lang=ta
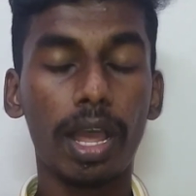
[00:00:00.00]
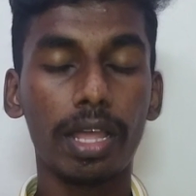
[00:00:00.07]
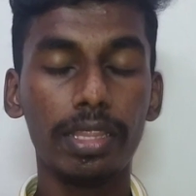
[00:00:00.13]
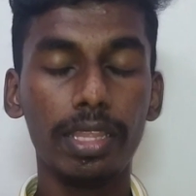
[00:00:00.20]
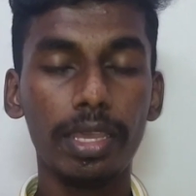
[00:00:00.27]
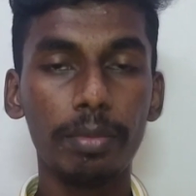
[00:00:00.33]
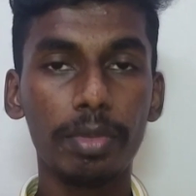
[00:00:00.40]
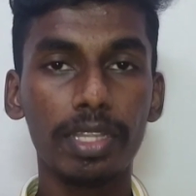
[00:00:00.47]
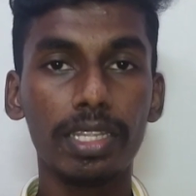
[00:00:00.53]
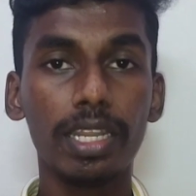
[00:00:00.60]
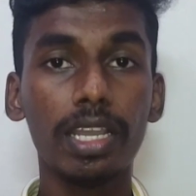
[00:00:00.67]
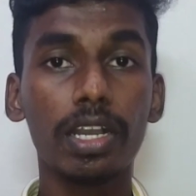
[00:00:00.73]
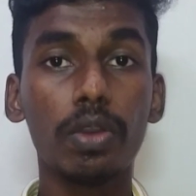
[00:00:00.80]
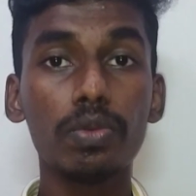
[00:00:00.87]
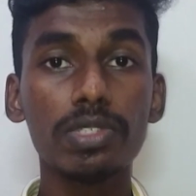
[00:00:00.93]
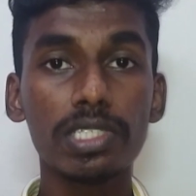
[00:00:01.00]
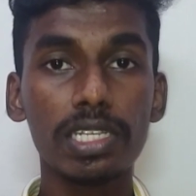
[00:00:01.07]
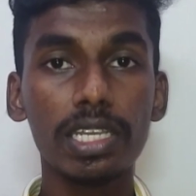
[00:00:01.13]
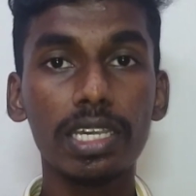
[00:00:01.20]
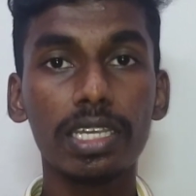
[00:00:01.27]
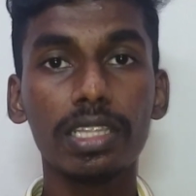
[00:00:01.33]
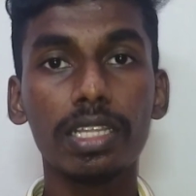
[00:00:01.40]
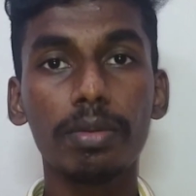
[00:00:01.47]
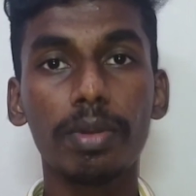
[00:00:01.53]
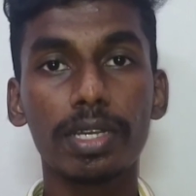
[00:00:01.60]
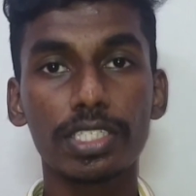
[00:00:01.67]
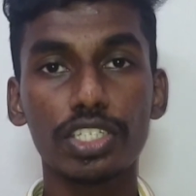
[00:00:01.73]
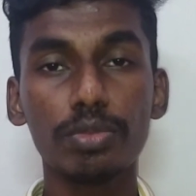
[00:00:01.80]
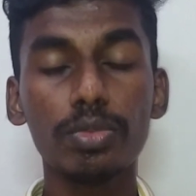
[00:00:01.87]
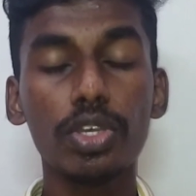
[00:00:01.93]
அதே மாதிரி கவுன்சிலிங் இந்த
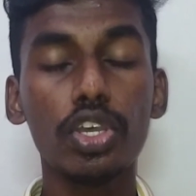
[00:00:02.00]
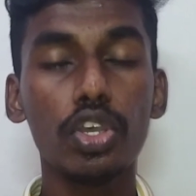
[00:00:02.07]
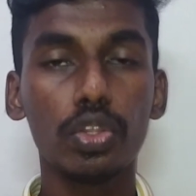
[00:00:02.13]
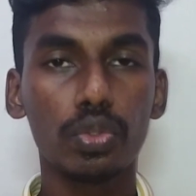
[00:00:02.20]
மாதம்